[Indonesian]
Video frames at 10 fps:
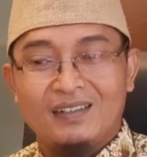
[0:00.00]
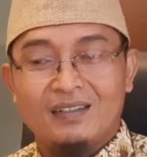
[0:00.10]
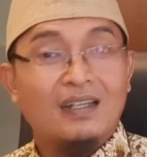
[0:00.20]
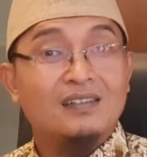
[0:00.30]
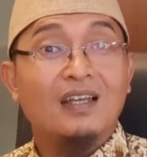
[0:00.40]

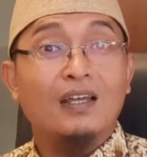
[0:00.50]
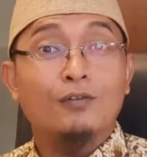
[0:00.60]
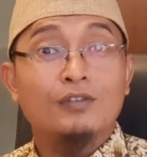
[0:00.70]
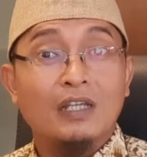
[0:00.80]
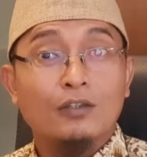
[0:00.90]
Tidak
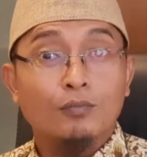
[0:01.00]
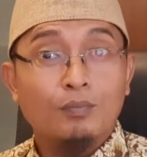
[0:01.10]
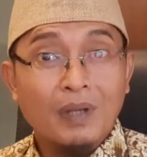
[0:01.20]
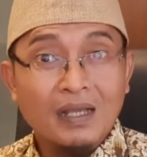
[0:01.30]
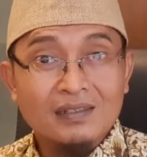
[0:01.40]
seharusnya itu
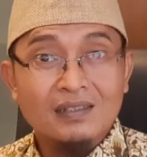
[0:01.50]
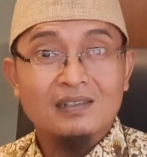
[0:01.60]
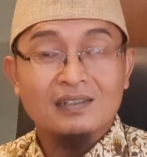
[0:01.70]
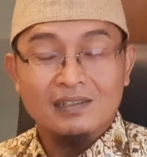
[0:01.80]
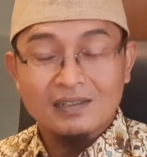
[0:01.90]
basi
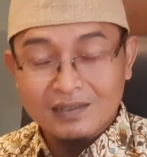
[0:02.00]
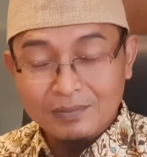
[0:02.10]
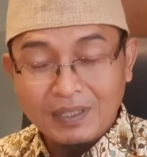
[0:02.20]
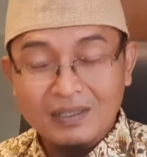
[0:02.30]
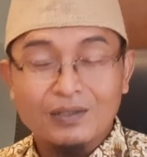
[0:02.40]

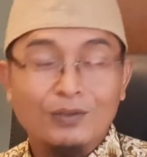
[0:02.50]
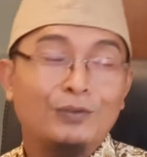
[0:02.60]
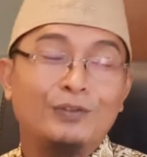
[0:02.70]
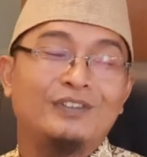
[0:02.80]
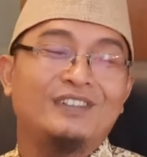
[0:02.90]
secepat itu.